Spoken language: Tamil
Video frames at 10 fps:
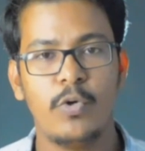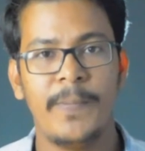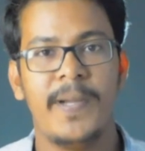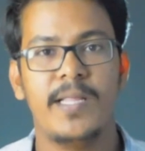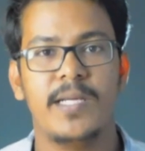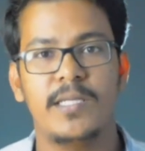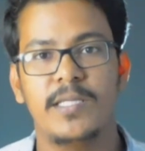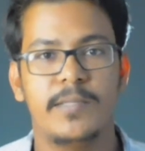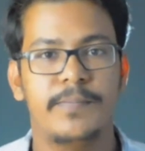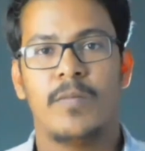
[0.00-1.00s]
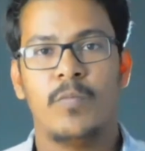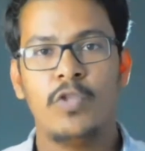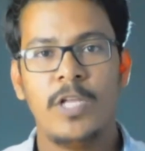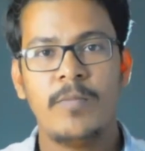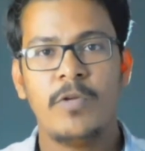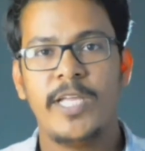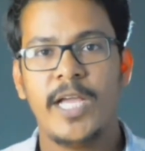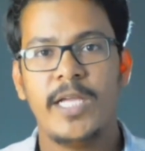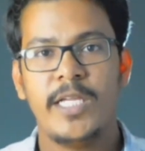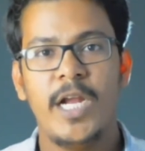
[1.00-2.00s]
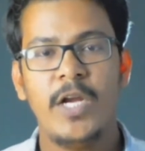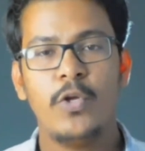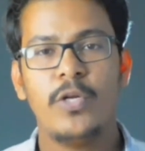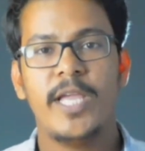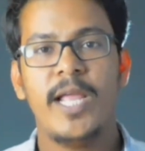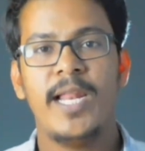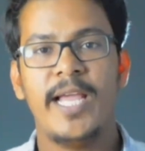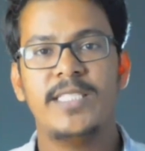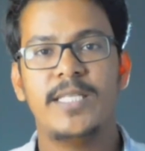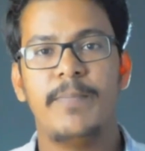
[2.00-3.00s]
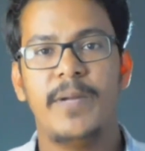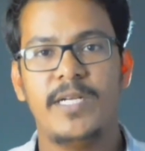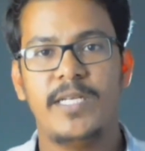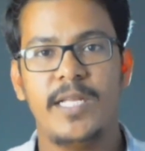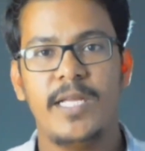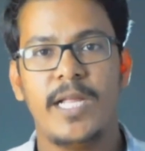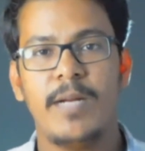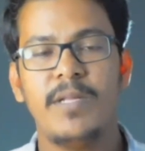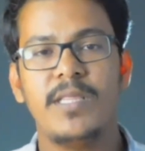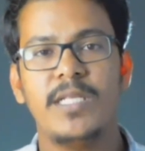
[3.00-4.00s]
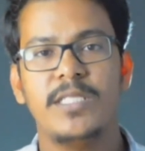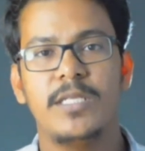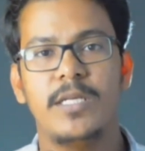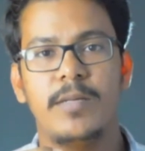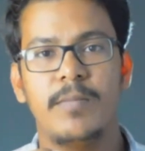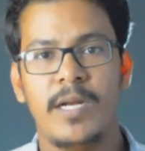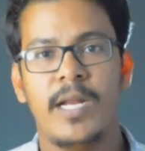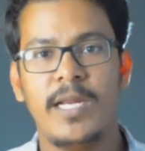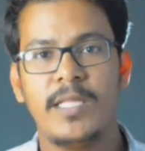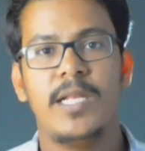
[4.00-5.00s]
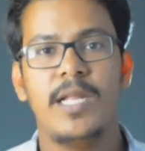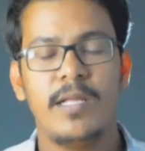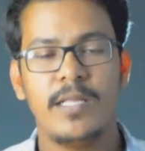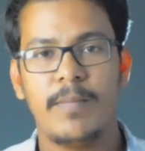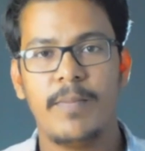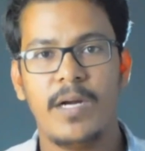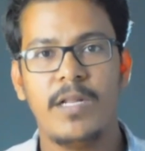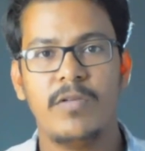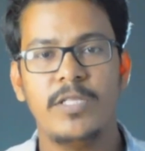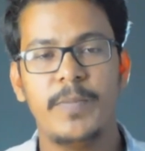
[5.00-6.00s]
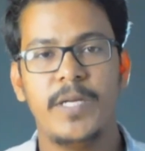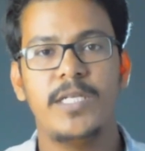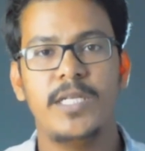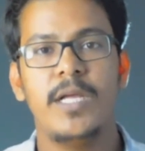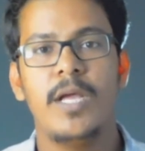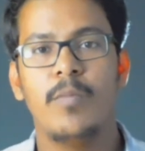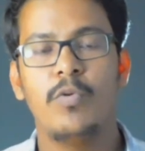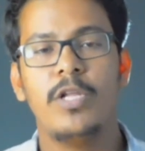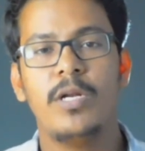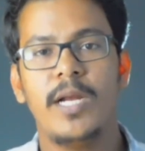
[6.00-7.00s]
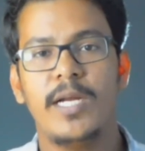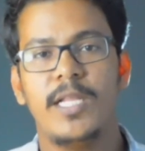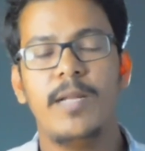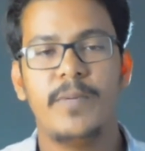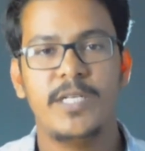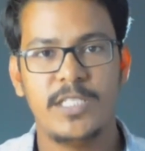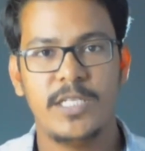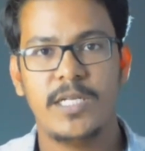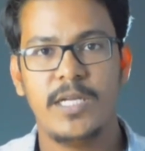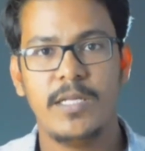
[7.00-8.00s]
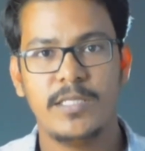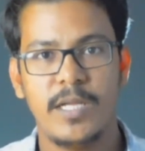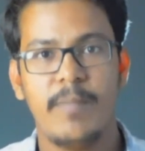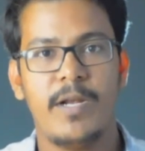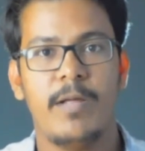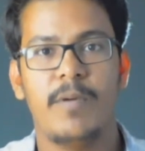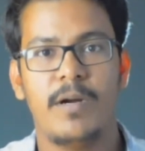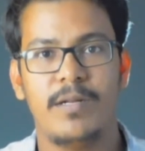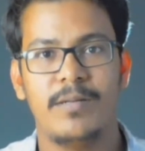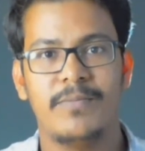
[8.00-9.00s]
குறிப்பிடத்தக்கது முதன் முறையாக எழுநூறு கே லைக்ஸை பெற்று எண்பத்தஞ்சு மணி நேரத்திலே இந்த பாடல் வந்து பெற்று முதல் இடத்துல பிடிச்சிருக்கு சிங்கப்பெண்ணை பாடல்